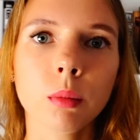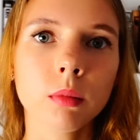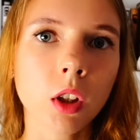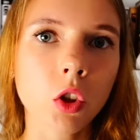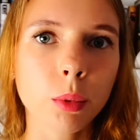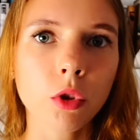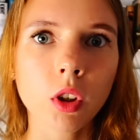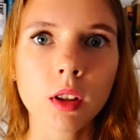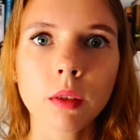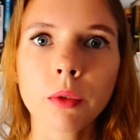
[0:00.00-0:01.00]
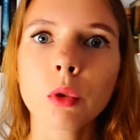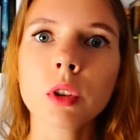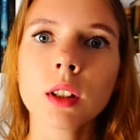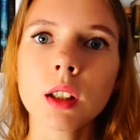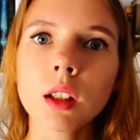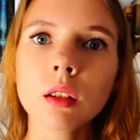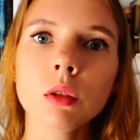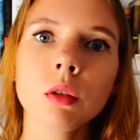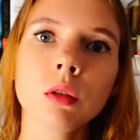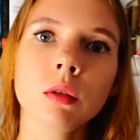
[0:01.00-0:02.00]
наше путешествие в
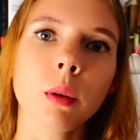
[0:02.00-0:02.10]
Коста-Рику,